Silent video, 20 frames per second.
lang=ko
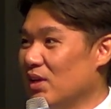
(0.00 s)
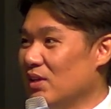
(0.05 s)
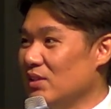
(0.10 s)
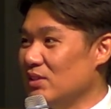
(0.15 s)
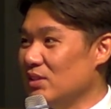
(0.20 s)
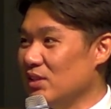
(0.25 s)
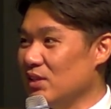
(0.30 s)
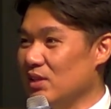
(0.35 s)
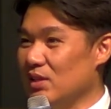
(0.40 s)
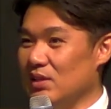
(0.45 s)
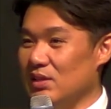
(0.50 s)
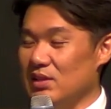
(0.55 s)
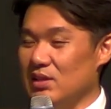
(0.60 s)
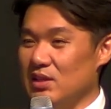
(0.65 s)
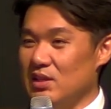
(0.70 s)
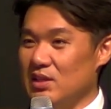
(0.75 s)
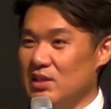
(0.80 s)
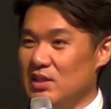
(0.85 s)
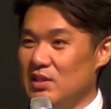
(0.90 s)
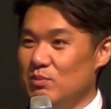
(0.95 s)
제가
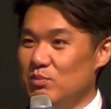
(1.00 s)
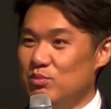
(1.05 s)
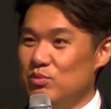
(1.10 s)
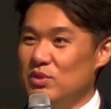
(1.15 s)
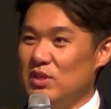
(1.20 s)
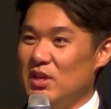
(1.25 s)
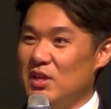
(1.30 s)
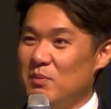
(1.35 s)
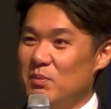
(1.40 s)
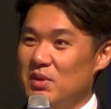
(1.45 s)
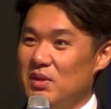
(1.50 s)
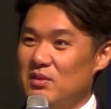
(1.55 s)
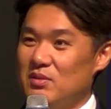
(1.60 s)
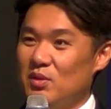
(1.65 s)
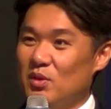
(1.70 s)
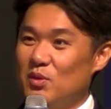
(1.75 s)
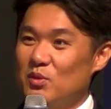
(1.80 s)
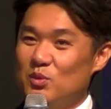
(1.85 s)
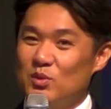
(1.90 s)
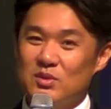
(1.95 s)
2부 예배
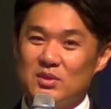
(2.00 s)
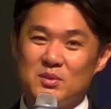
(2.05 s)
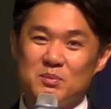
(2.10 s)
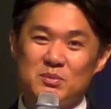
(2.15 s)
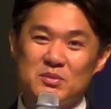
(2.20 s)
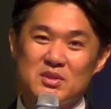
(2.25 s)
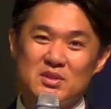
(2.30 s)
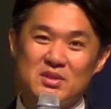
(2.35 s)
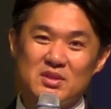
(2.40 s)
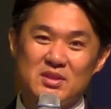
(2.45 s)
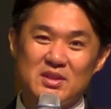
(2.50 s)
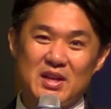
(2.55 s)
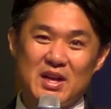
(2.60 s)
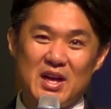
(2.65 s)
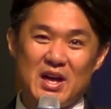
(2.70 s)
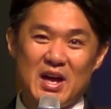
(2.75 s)
성도님들